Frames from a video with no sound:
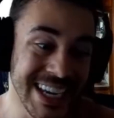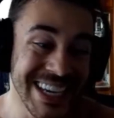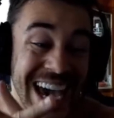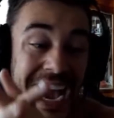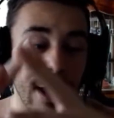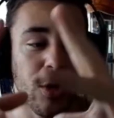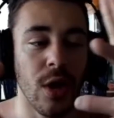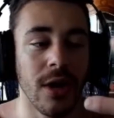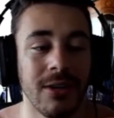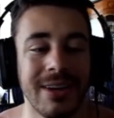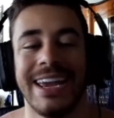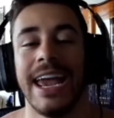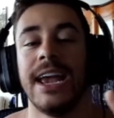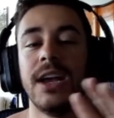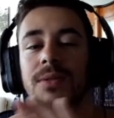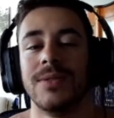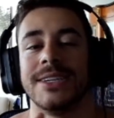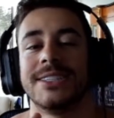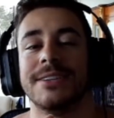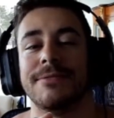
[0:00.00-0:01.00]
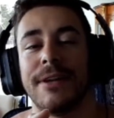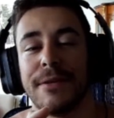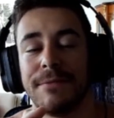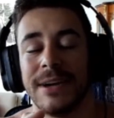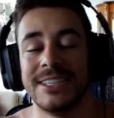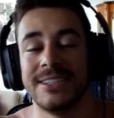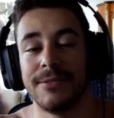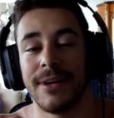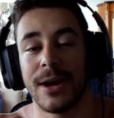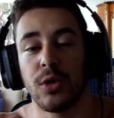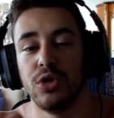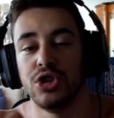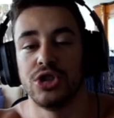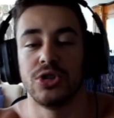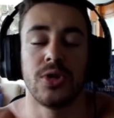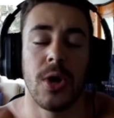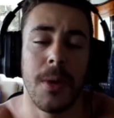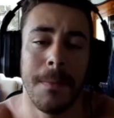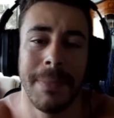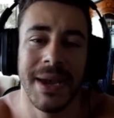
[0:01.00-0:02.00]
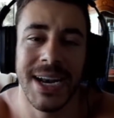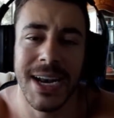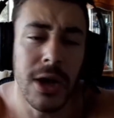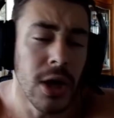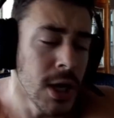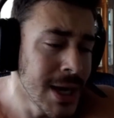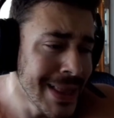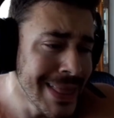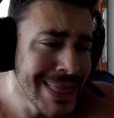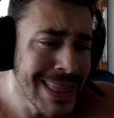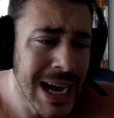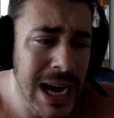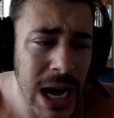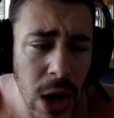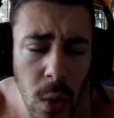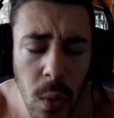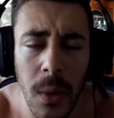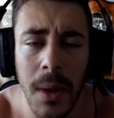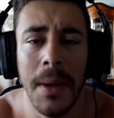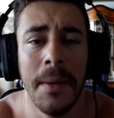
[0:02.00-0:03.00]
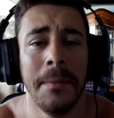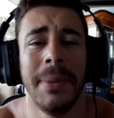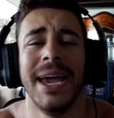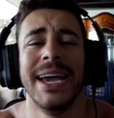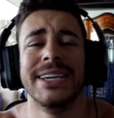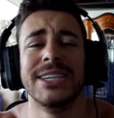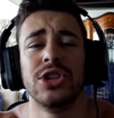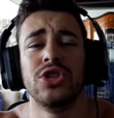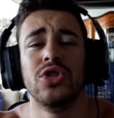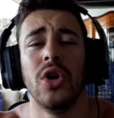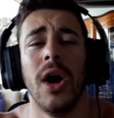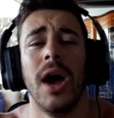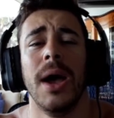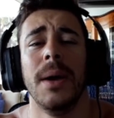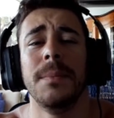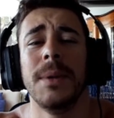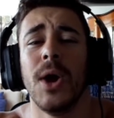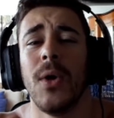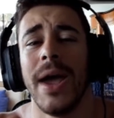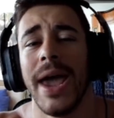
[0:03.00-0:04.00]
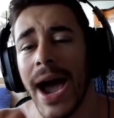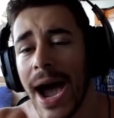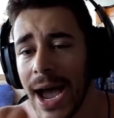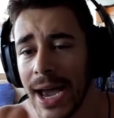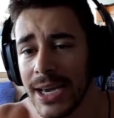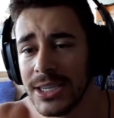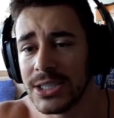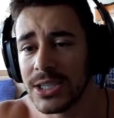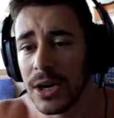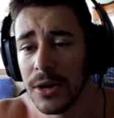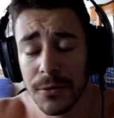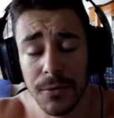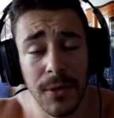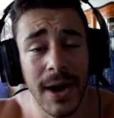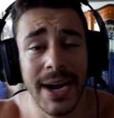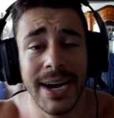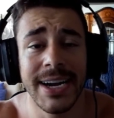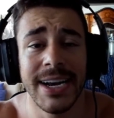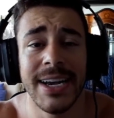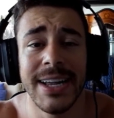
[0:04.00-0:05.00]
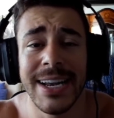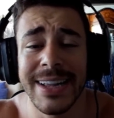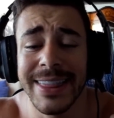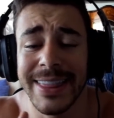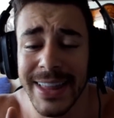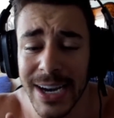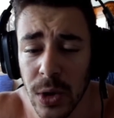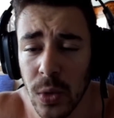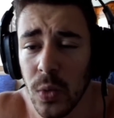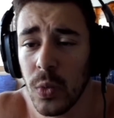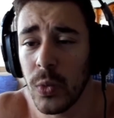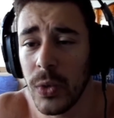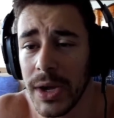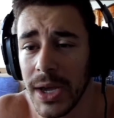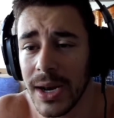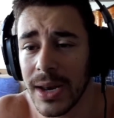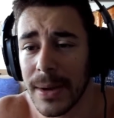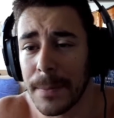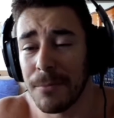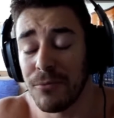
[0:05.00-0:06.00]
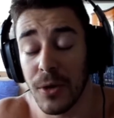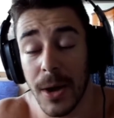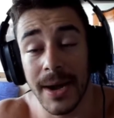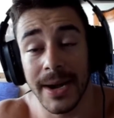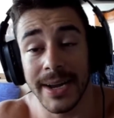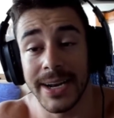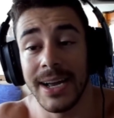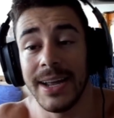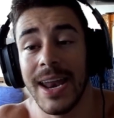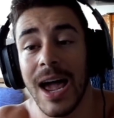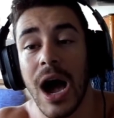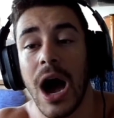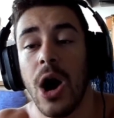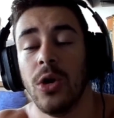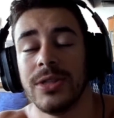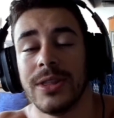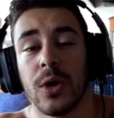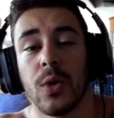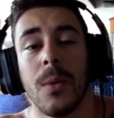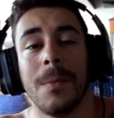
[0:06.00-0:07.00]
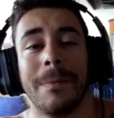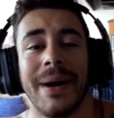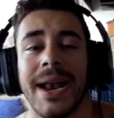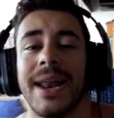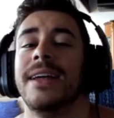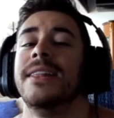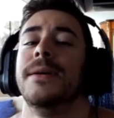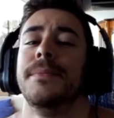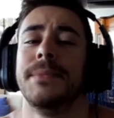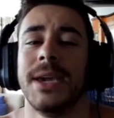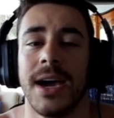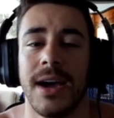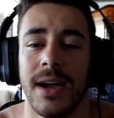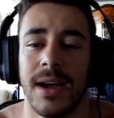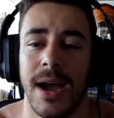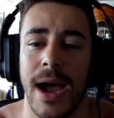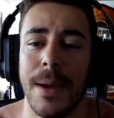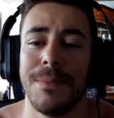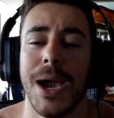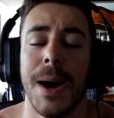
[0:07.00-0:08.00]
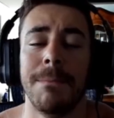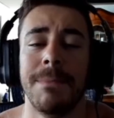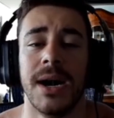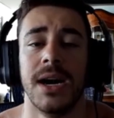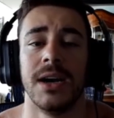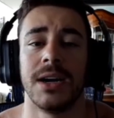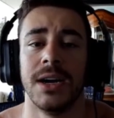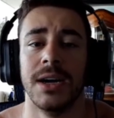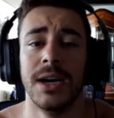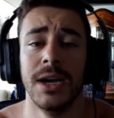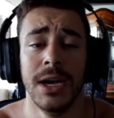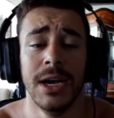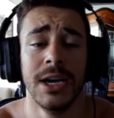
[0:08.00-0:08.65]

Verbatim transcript: e agora o que, que você vai fazer? Vai continuar operando? Não, perdi dois mil reais, foi foi uma grana tranquila, foi uma grana alta comparada à minha, à minha banca.